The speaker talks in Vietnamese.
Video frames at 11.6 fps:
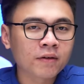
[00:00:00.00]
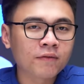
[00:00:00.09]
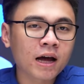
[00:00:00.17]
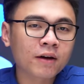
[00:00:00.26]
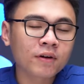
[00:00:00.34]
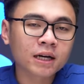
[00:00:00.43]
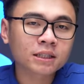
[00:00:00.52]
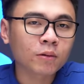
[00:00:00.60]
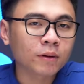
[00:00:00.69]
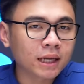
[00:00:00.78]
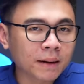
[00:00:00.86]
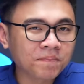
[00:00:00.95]
Và với cái
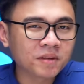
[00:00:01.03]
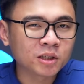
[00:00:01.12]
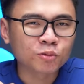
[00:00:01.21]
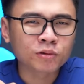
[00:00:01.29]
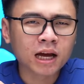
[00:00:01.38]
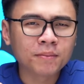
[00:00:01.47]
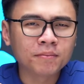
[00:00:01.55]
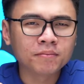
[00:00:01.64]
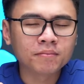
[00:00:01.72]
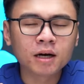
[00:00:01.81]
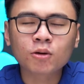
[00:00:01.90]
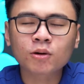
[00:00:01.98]
dòng i5 thì chúng ta
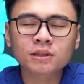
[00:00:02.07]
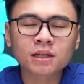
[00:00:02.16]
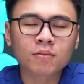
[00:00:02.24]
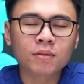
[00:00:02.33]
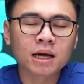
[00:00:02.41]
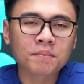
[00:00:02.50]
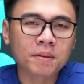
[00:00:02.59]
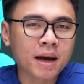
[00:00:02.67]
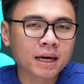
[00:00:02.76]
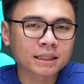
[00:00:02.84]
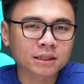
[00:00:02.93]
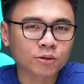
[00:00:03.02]
mới có dòng là
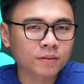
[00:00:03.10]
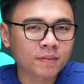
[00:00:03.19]
13.600